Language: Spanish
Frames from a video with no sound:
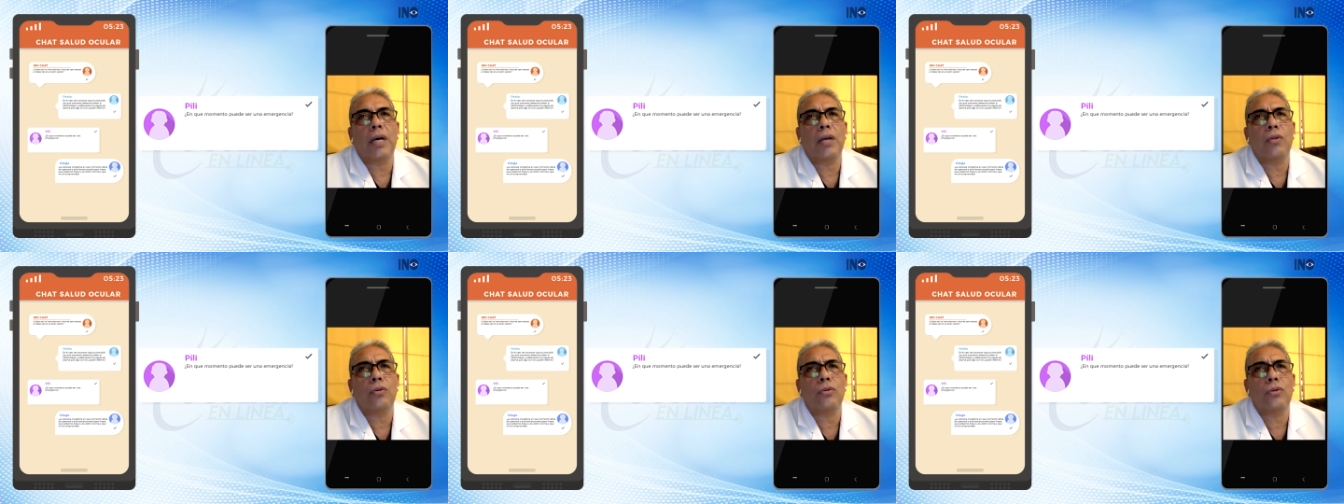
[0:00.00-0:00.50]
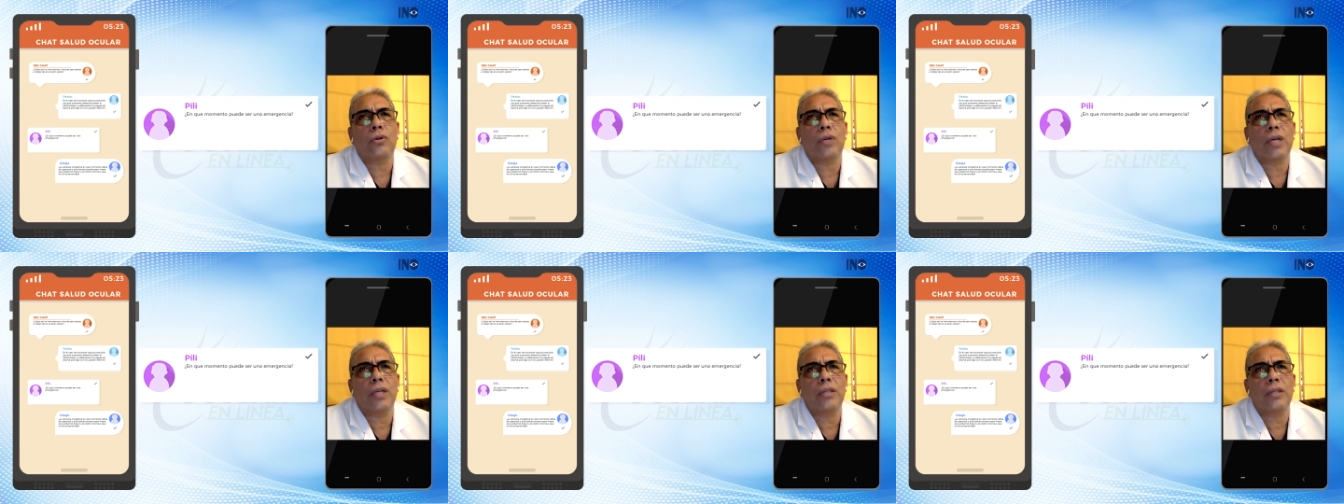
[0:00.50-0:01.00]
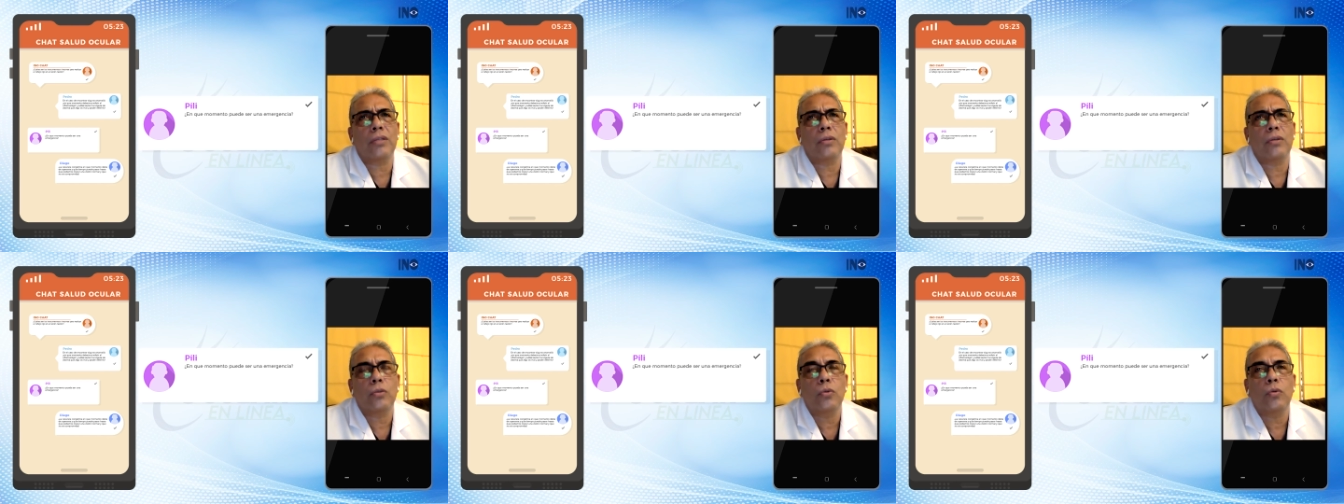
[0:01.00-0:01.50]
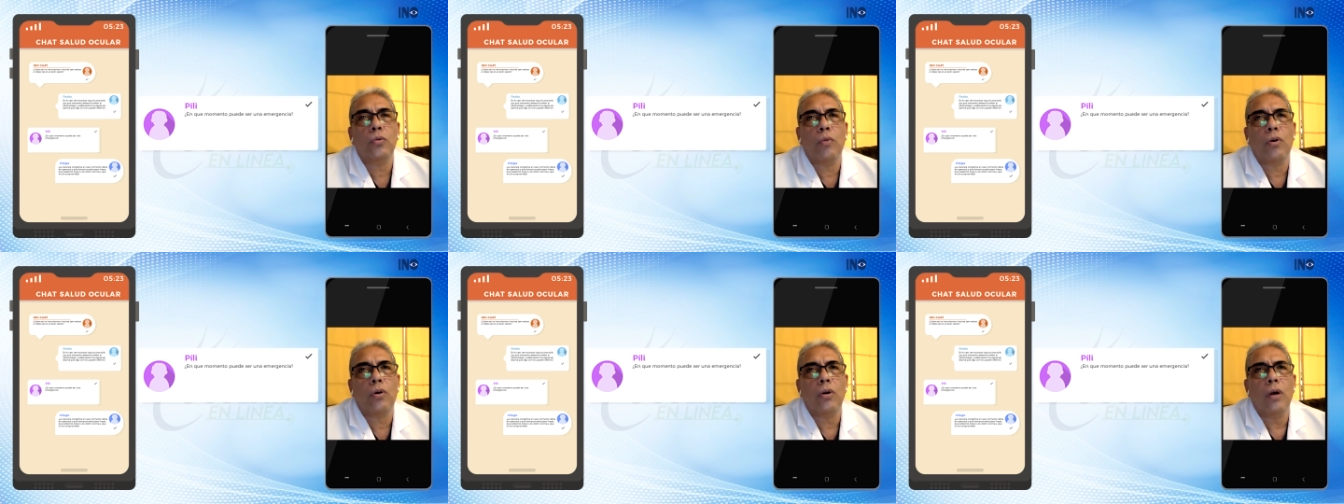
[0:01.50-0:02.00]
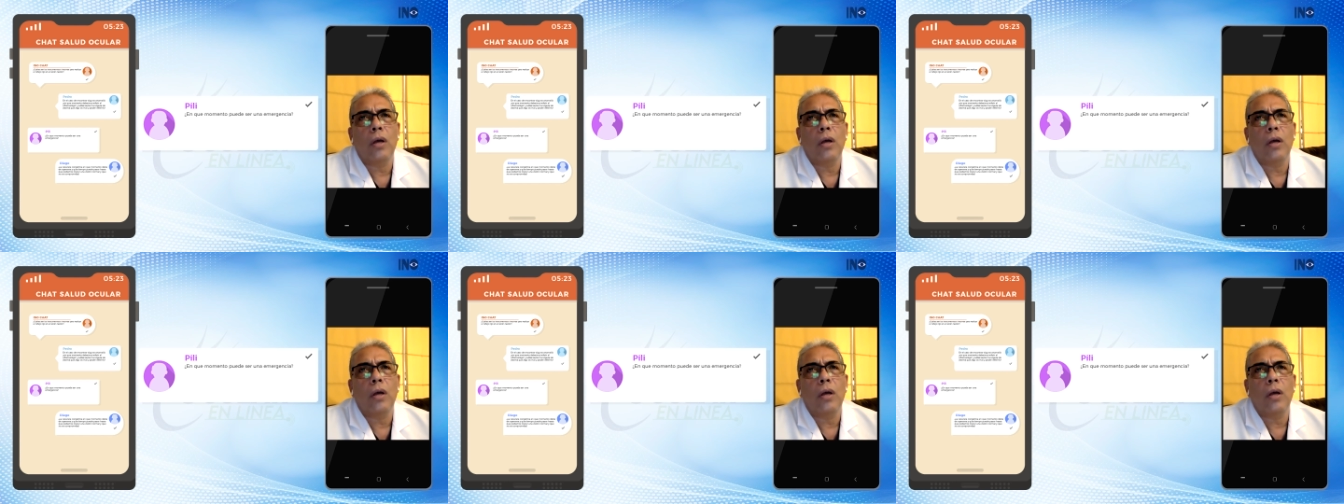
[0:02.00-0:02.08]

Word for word: Ay, doctor, ¿qué es eso? Es un tumor.